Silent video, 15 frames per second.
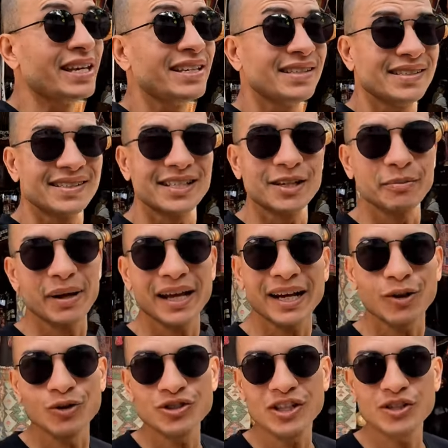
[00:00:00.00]
e em cima
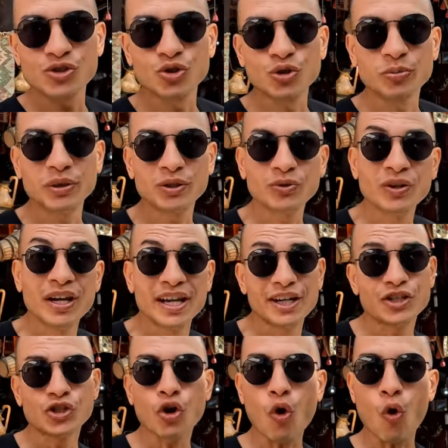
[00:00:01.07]
era onde eles dormiam
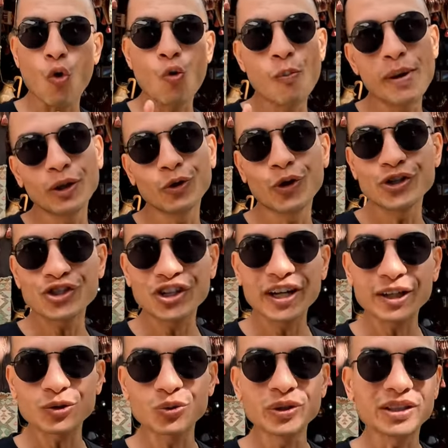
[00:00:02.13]
e tinham uma noite
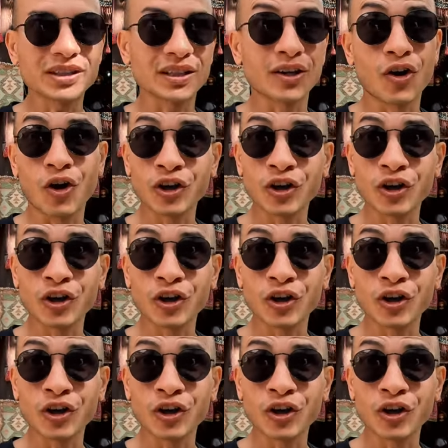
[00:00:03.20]
gratuita.